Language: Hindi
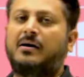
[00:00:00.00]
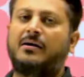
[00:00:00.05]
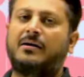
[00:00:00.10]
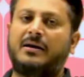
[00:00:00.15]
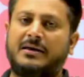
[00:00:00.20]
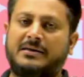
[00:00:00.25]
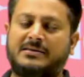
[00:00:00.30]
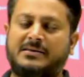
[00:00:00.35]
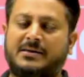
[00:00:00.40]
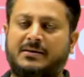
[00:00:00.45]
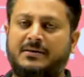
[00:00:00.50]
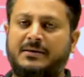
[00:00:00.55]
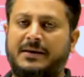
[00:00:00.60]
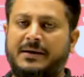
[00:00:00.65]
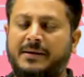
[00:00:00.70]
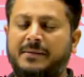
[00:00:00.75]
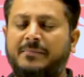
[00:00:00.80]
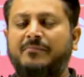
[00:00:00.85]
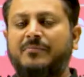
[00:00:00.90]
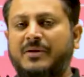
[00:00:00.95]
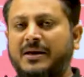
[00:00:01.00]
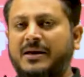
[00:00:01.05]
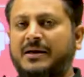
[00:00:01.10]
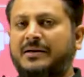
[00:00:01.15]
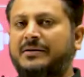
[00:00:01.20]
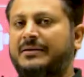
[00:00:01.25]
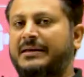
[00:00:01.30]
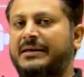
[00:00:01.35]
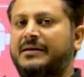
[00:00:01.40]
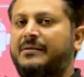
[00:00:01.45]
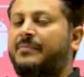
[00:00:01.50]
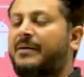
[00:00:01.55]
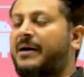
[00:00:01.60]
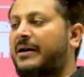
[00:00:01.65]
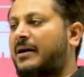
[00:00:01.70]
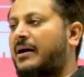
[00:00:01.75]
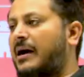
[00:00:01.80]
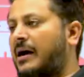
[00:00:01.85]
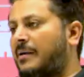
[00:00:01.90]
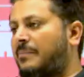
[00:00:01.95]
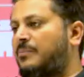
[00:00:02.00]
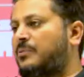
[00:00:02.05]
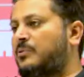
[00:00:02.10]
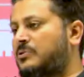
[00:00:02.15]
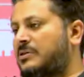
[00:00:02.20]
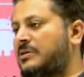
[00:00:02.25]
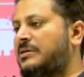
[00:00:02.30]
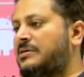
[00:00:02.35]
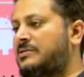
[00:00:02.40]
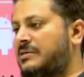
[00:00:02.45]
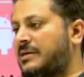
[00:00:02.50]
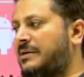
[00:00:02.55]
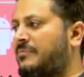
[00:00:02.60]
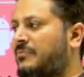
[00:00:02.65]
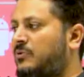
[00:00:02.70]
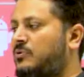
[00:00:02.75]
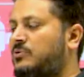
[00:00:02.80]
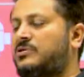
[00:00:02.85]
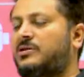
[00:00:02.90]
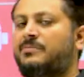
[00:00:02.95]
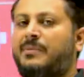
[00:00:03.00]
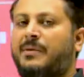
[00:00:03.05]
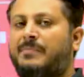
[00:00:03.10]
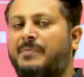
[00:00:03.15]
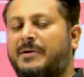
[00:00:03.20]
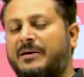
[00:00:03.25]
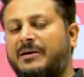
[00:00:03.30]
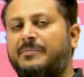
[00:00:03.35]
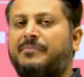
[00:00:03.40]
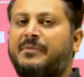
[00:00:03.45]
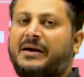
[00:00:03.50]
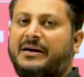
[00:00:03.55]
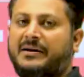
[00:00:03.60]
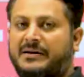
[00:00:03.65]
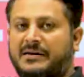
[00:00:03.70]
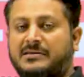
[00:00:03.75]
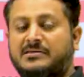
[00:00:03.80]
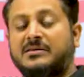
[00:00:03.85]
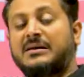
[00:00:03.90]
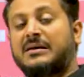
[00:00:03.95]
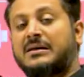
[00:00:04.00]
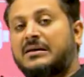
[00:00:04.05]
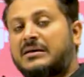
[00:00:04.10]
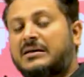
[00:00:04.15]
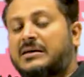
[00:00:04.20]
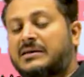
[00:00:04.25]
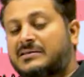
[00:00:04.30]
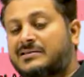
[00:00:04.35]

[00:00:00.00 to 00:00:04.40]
ले सकते हैं ठीक है तीन बार आप उसी सेम क्वेश्चन पेपर की प्रैक्टिस कर